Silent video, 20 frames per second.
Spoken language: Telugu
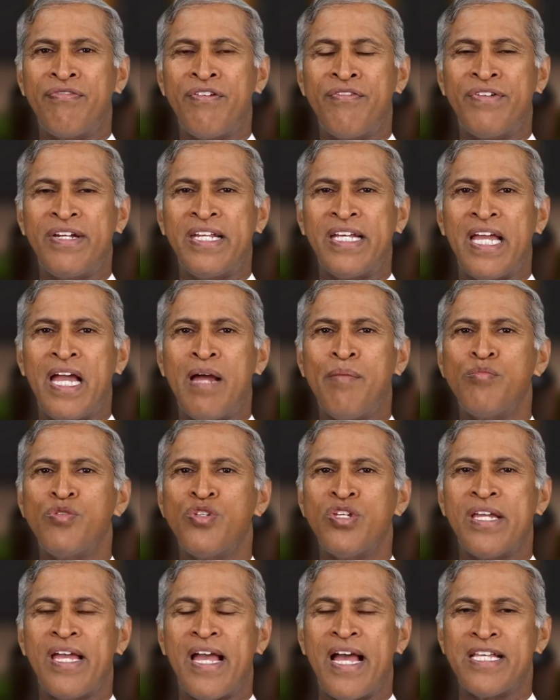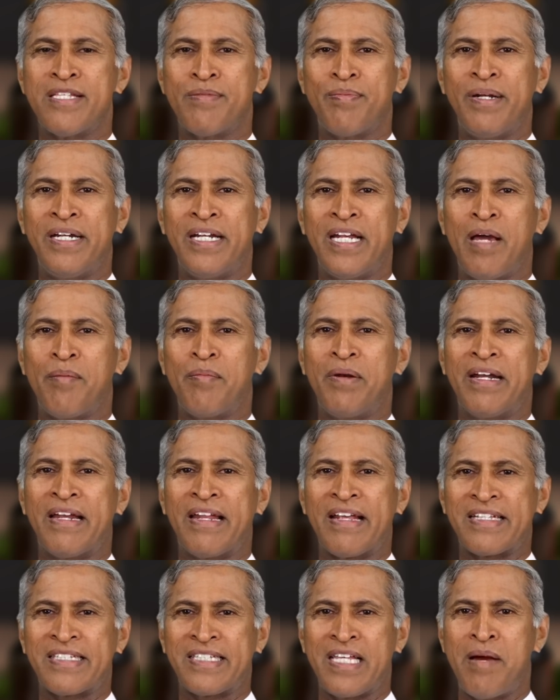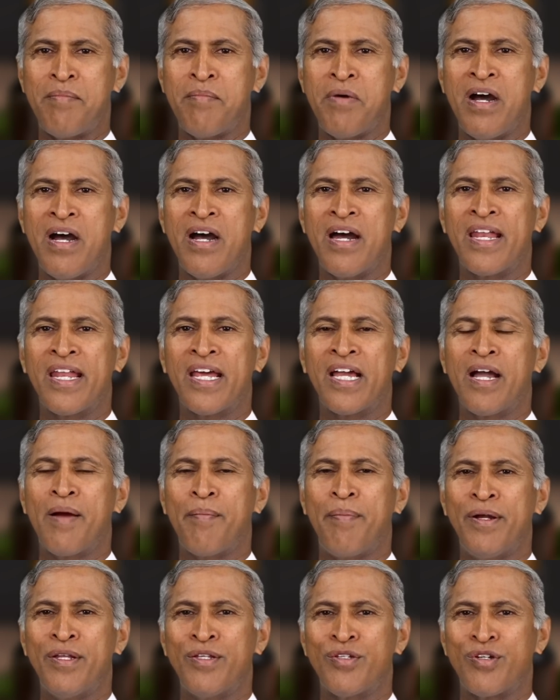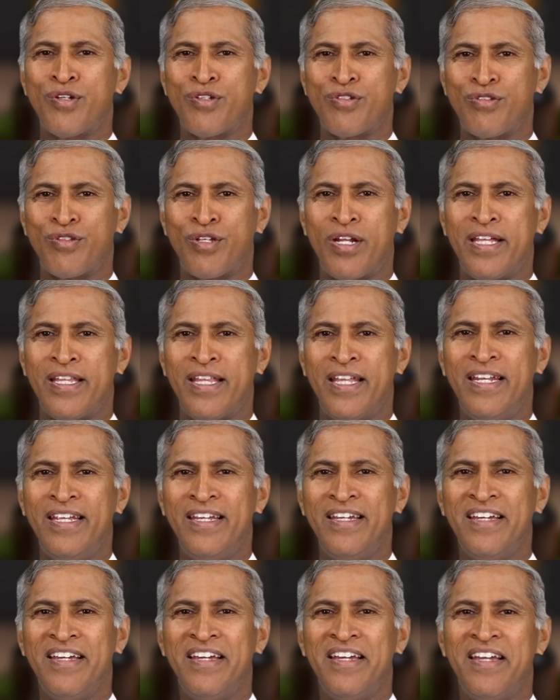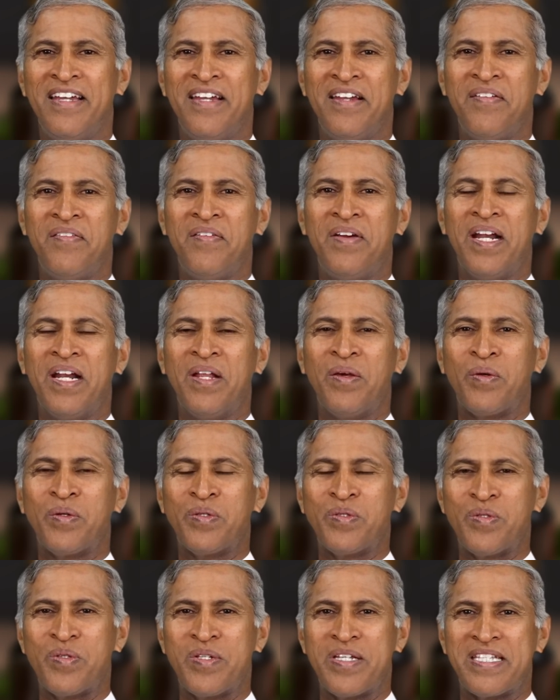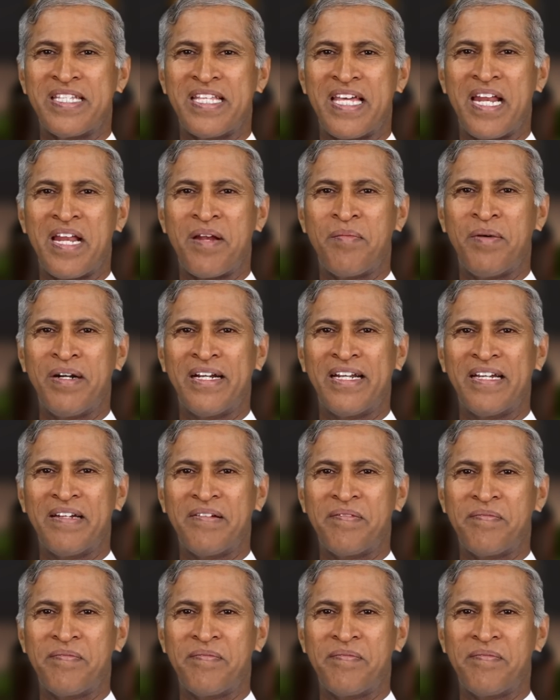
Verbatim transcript: ఫిఫ్టీ ఎంజీ యాస్పిరిన్ ట్యాబ్లెట్లకి సమానంగా పనిచేస్తున్నదని వీళ్ళు రుజువు చేశారనమాట